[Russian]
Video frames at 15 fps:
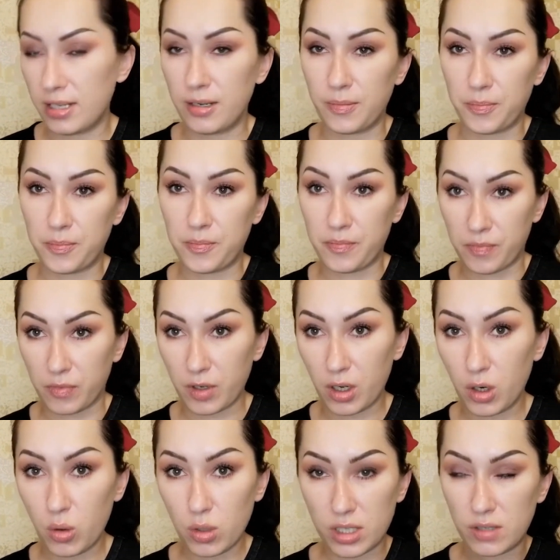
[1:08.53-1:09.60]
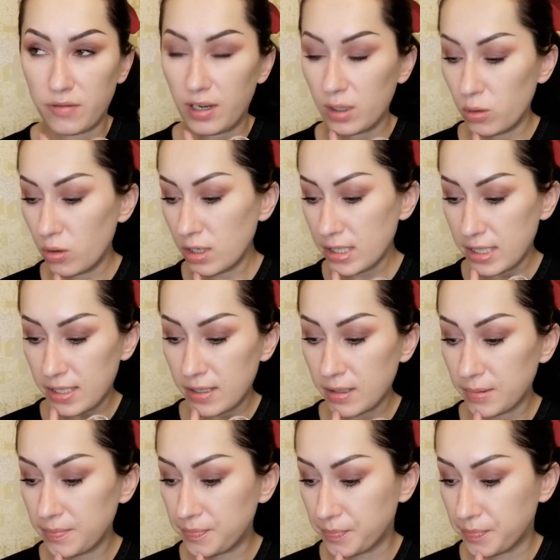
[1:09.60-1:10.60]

Э, рост волос.